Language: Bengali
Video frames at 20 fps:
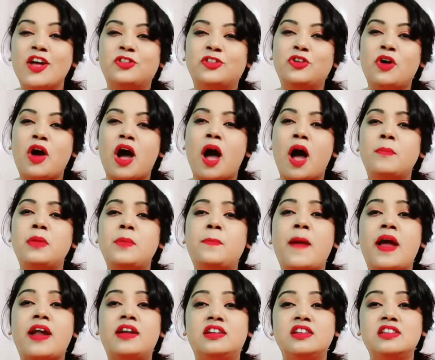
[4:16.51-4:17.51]
তো আমি
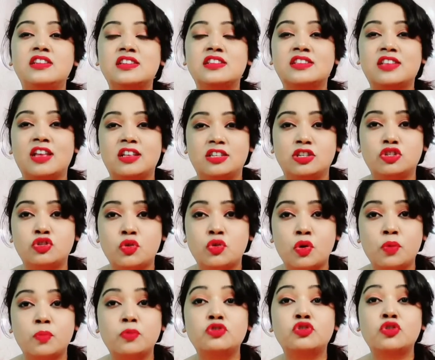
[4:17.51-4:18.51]
প্যান্টিনটা সাজেস্ট
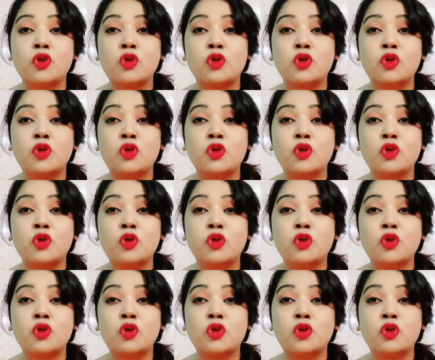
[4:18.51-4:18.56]
করব